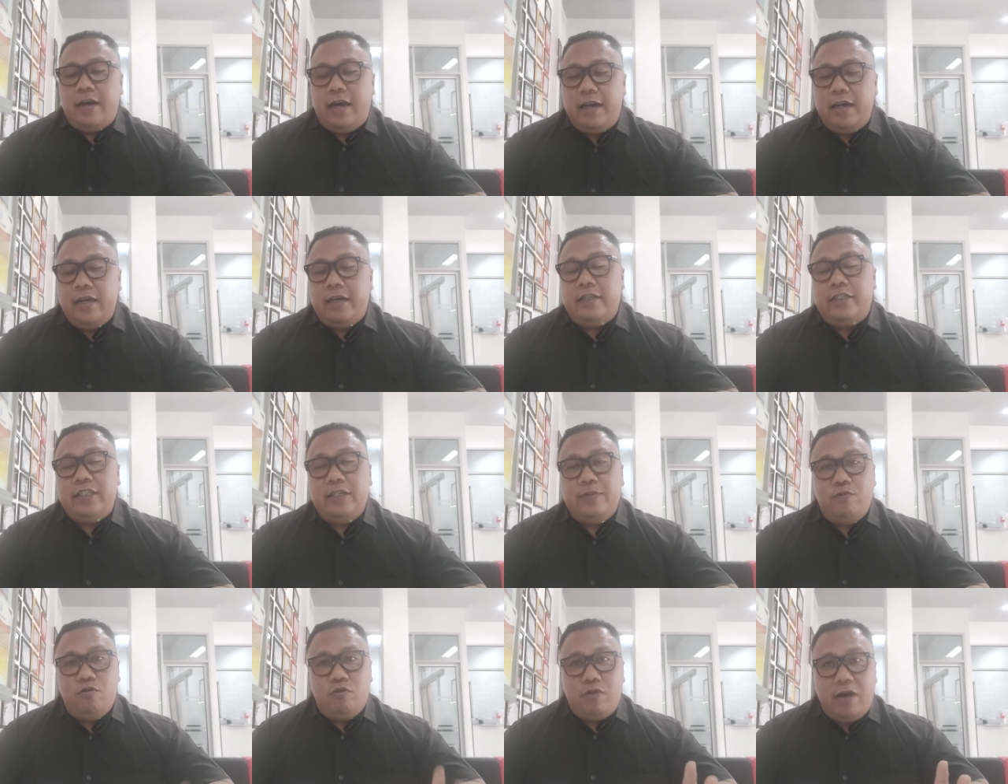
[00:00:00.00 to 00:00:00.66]
karena
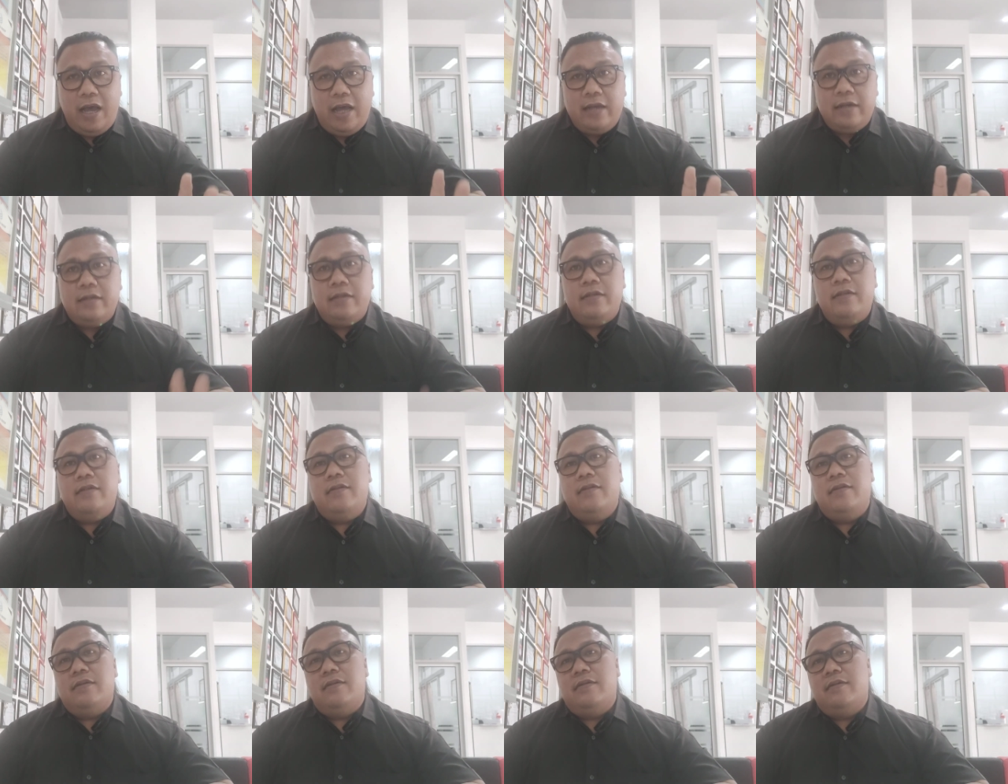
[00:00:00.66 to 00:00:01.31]

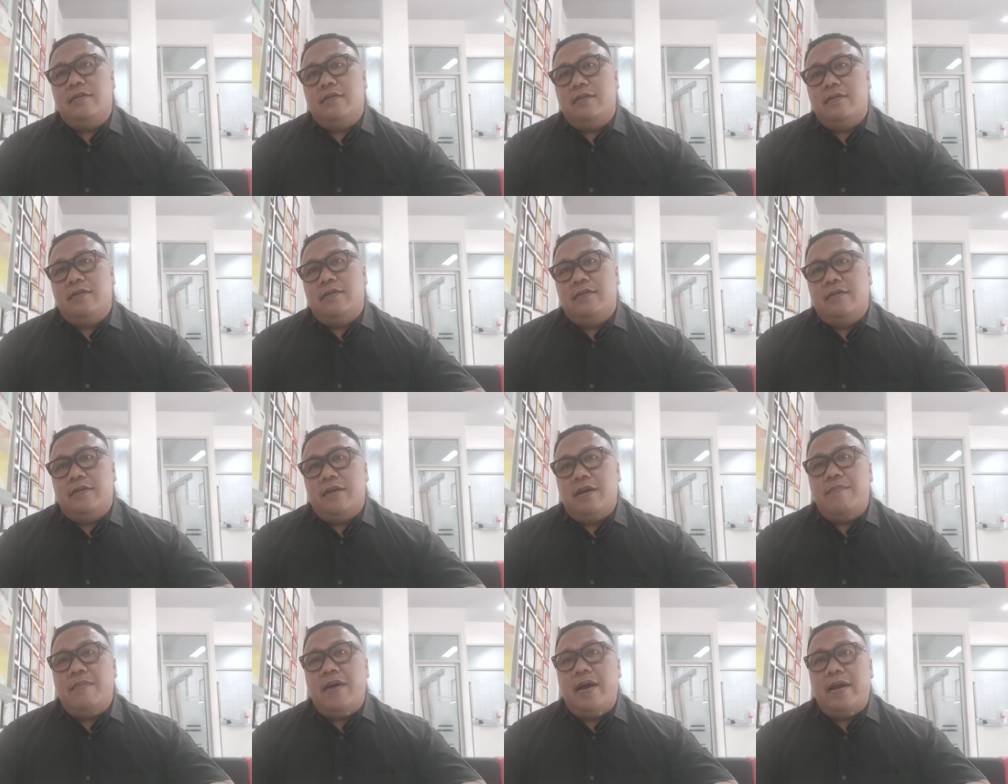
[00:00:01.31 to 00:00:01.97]
kesibukan
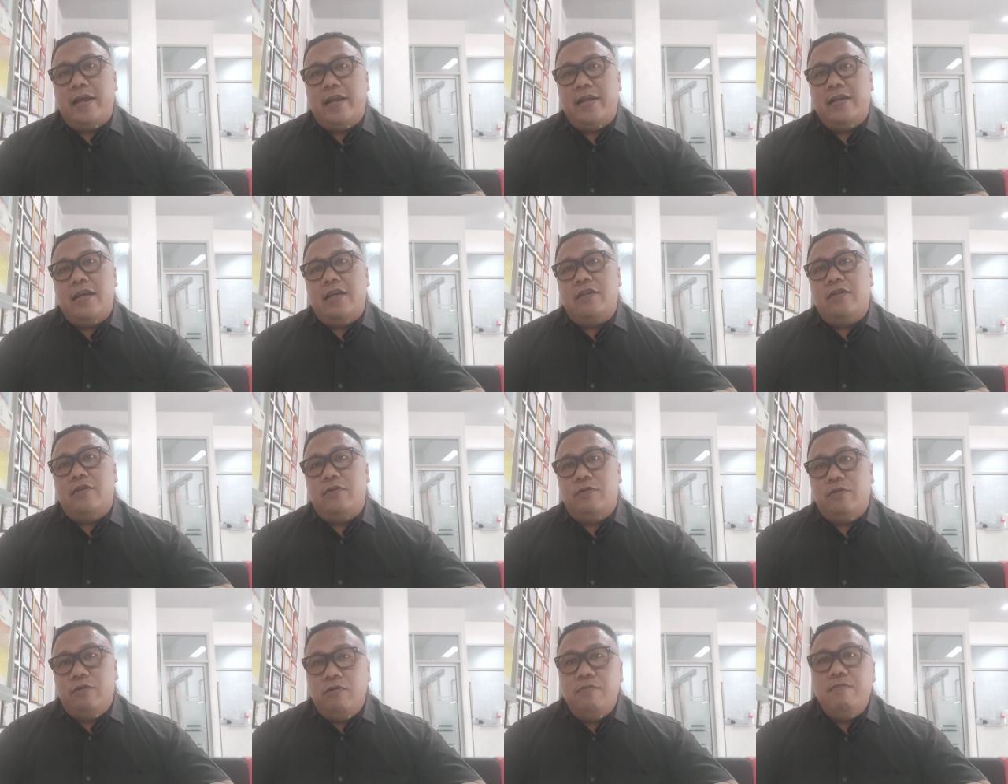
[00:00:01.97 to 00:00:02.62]
kemarin yang